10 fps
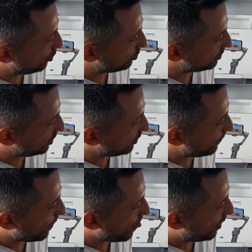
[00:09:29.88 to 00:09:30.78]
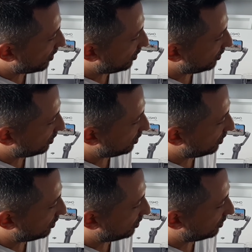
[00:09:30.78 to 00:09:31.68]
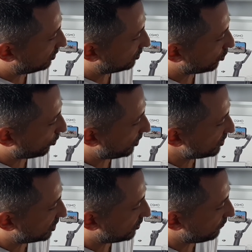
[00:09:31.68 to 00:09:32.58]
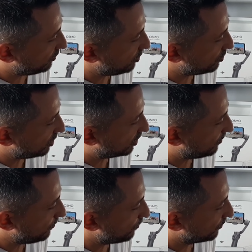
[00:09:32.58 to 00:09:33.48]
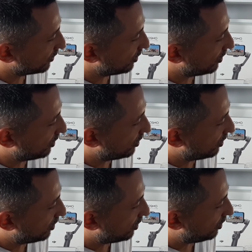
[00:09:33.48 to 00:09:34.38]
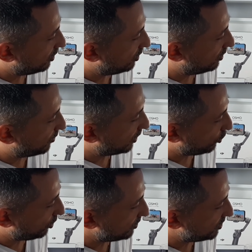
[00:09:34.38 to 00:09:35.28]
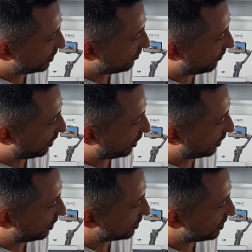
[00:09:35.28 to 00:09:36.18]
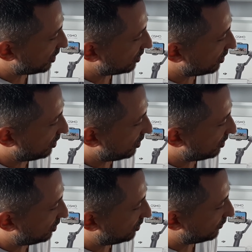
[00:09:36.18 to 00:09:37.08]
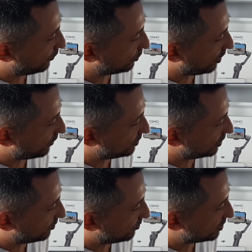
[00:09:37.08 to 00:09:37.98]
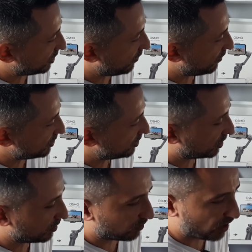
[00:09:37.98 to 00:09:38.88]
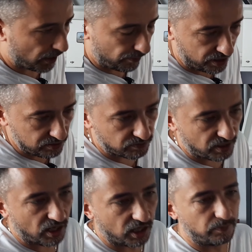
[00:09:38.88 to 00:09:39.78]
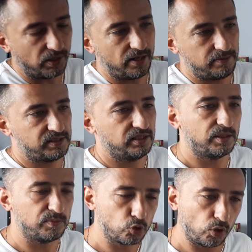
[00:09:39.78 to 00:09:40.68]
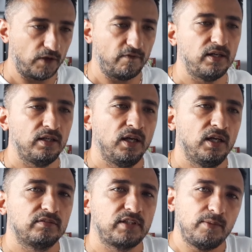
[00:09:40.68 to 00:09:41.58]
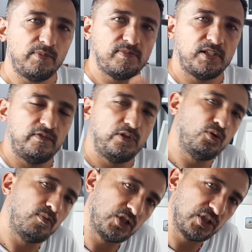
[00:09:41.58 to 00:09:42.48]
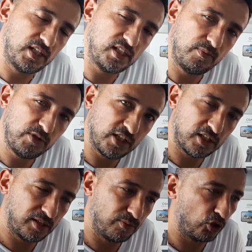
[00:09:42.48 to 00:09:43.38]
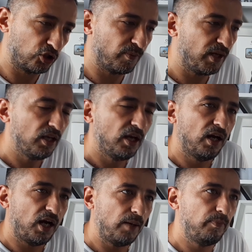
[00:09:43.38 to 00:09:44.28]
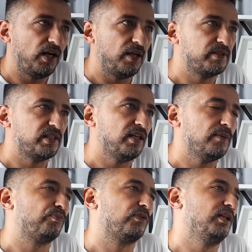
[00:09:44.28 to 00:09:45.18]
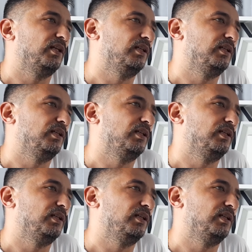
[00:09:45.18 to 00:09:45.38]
olursak e, normal çekim, video çekim, e, panorama çekim var arkadaşlar. E, fotoğraf çekim işte yavaş çekim, timelapse ve hyperlapse dediğimiz olay var. Timelapse'i videonun başında izlemişsinizdir büyük ihtimal. Hyperlapse'de e,